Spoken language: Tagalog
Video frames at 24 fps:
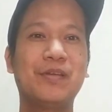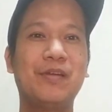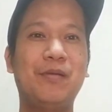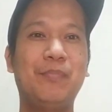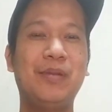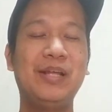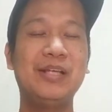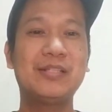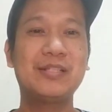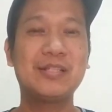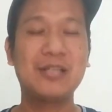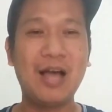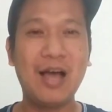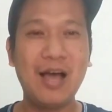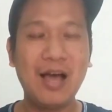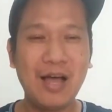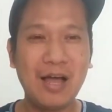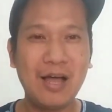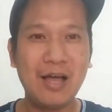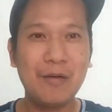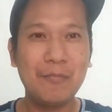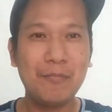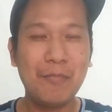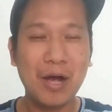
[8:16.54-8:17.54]
Please,
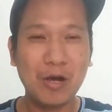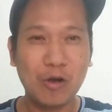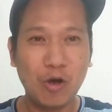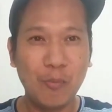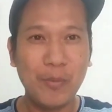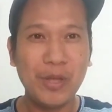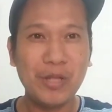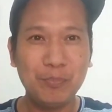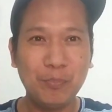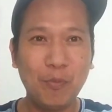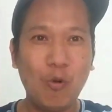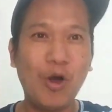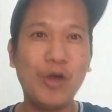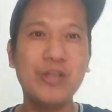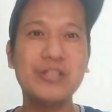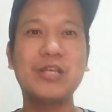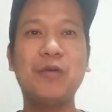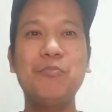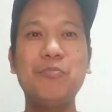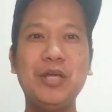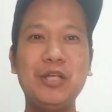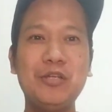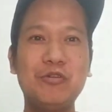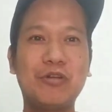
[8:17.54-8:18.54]
uh, mag-comment po kayo sa
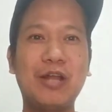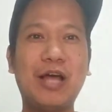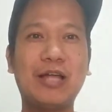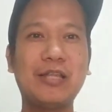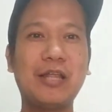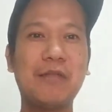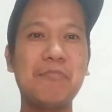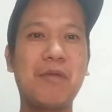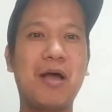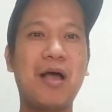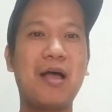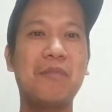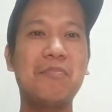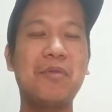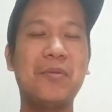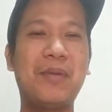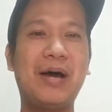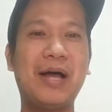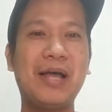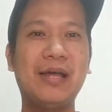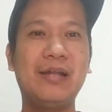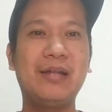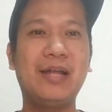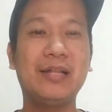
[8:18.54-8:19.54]
video natin mga
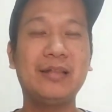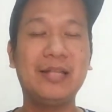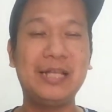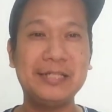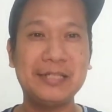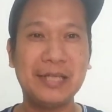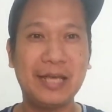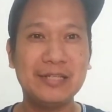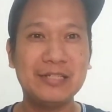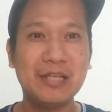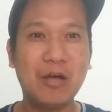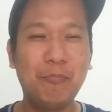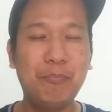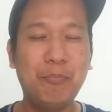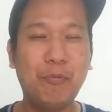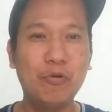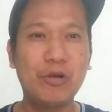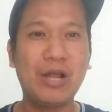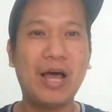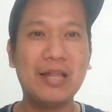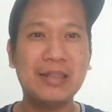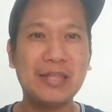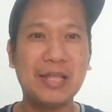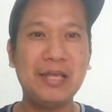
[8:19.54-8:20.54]
kababayan. At isa-isa po
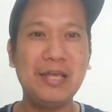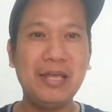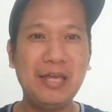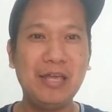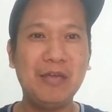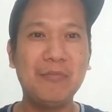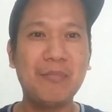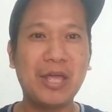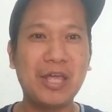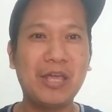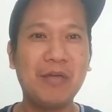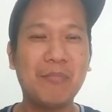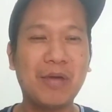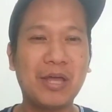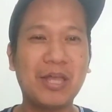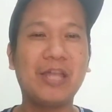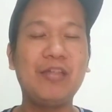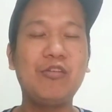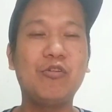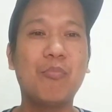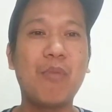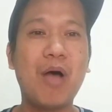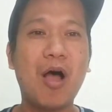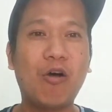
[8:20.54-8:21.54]
nating
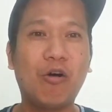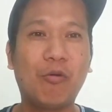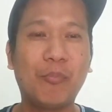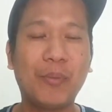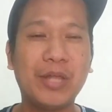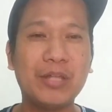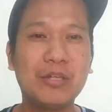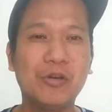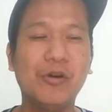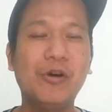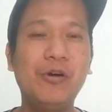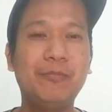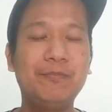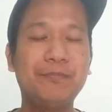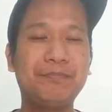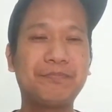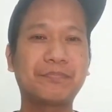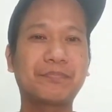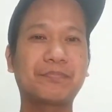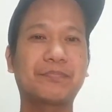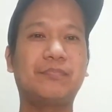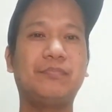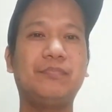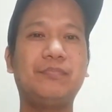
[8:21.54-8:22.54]
hihimay-himayin yung mga comment nyo.
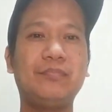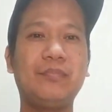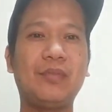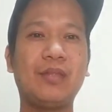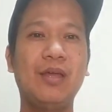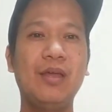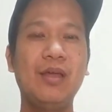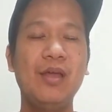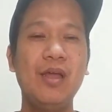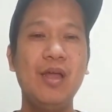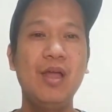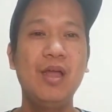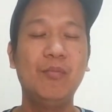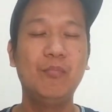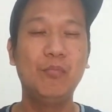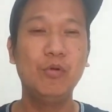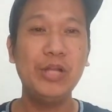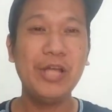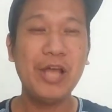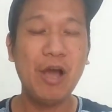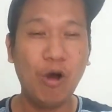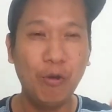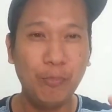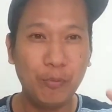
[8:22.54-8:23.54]

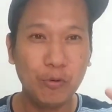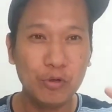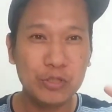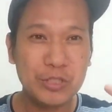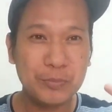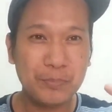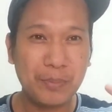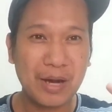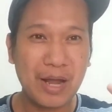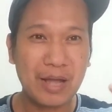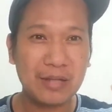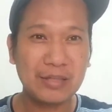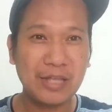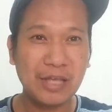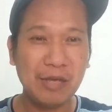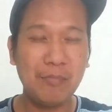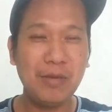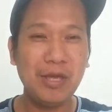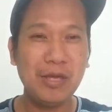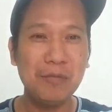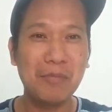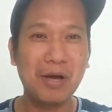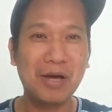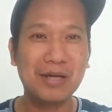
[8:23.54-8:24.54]
Muli ako po si Parak
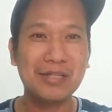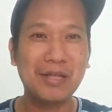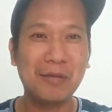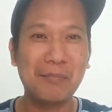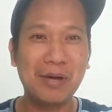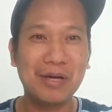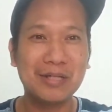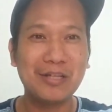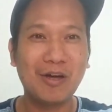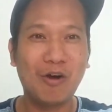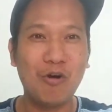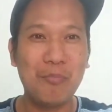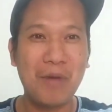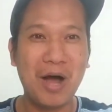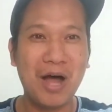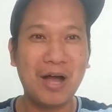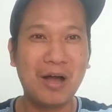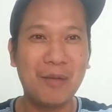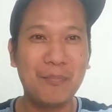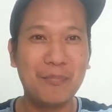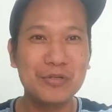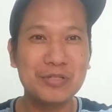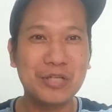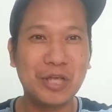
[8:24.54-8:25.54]
TV. Magandang magandang
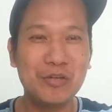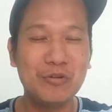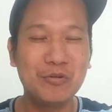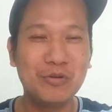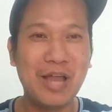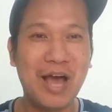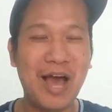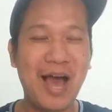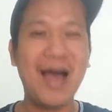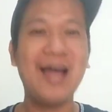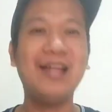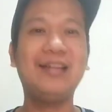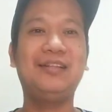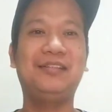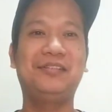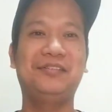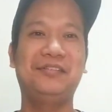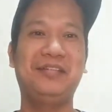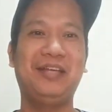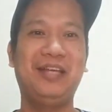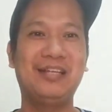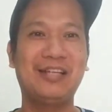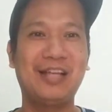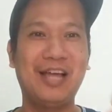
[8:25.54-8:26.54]
umaga po sa inyong lahat.
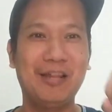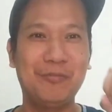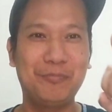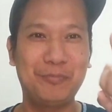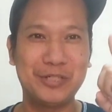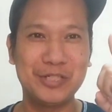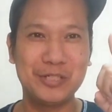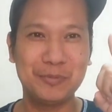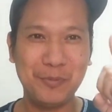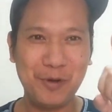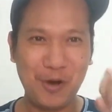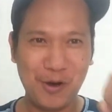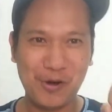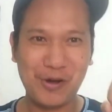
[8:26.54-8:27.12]
And God first